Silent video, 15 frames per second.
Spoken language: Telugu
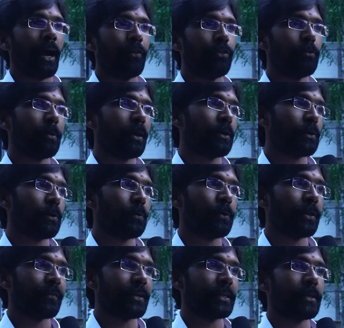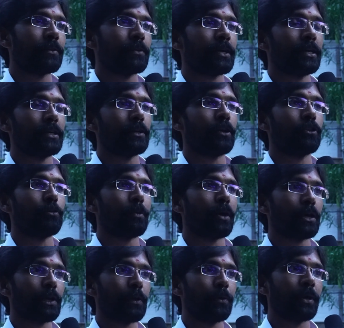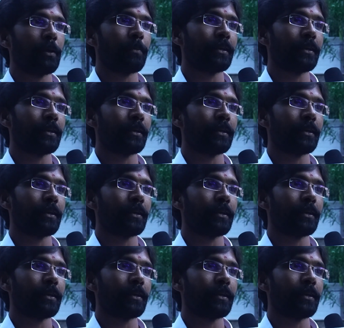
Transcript: అందుబాటులో ఇరవై నాలుగు గంటలు అందుబాటులో ఉండి